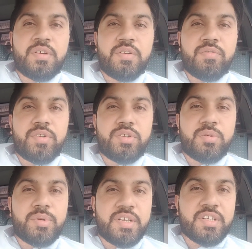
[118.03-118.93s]
वीडियो
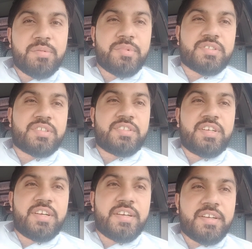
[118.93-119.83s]
बनाने का मकसद
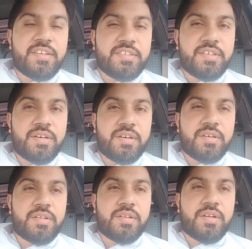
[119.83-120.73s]
ये है या
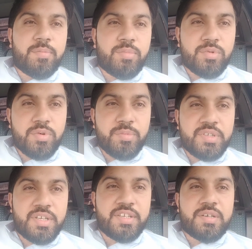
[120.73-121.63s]
आप लोगों को
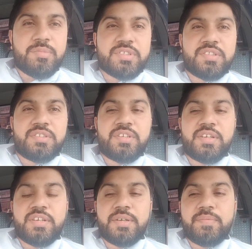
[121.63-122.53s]
बताने का मकसद ये है
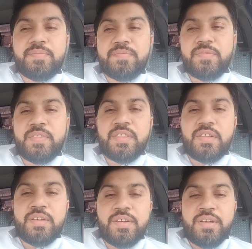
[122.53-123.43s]
कि
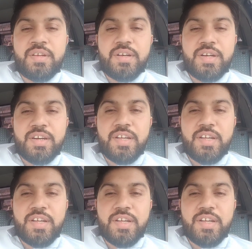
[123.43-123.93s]
अगर